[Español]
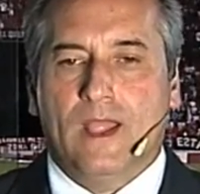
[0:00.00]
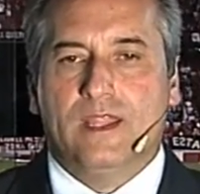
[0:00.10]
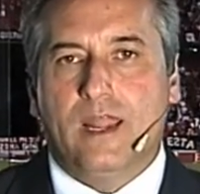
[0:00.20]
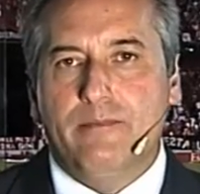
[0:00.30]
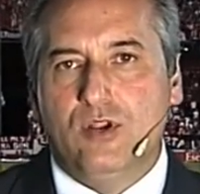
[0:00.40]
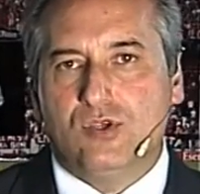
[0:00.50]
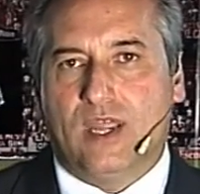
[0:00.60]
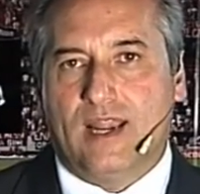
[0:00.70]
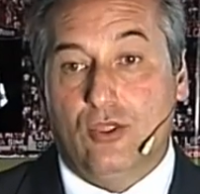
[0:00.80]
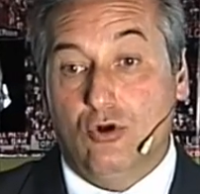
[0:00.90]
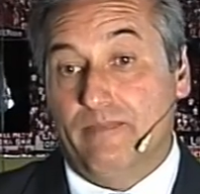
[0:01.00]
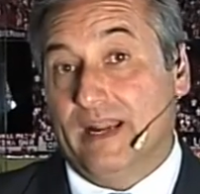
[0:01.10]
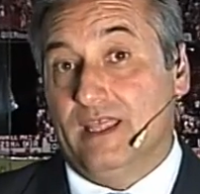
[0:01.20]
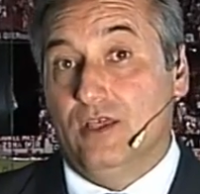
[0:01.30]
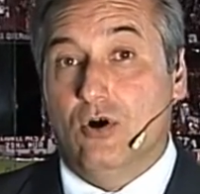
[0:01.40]
terminó cerrando un
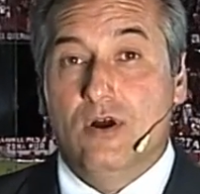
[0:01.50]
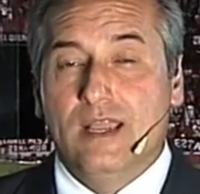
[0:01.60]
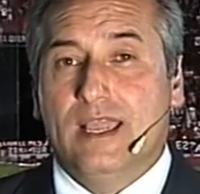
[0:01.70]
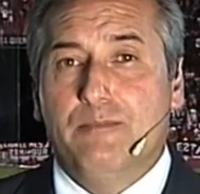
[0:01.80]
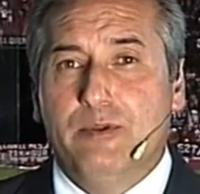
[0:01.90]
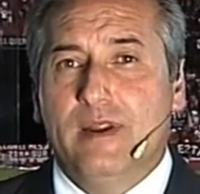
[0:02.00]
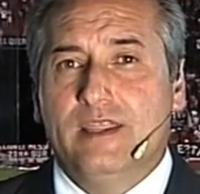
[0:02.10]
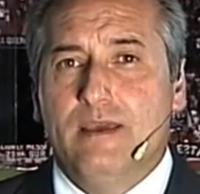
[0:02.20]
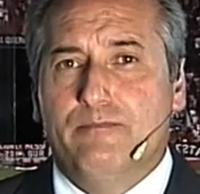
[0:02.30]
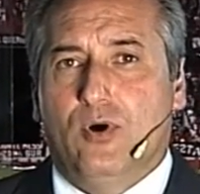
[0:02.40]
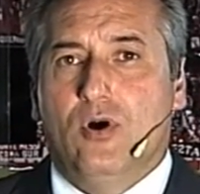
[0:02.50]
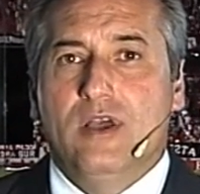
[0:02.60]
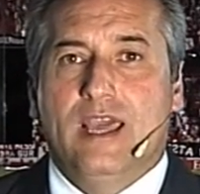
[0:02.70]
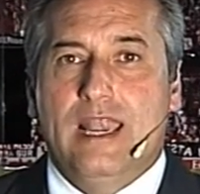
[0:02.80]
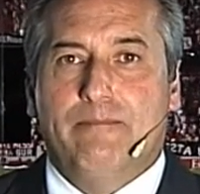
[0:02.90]
partido que el primer tiempo
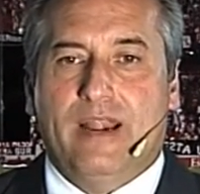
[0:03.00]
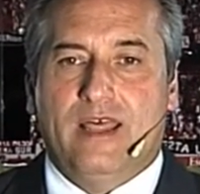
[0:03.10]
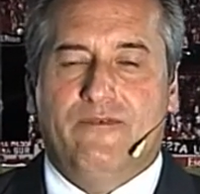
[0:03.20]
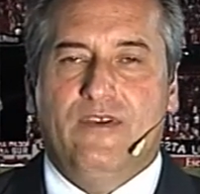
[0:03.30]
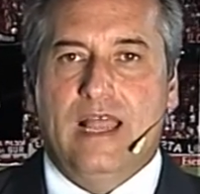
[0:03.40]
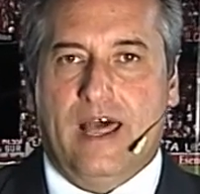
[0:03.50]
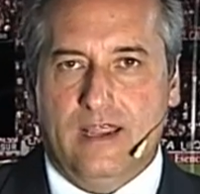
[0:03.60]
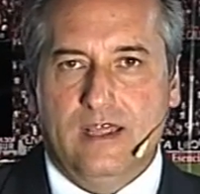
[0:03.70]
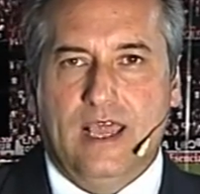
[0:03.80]
era para desfilar.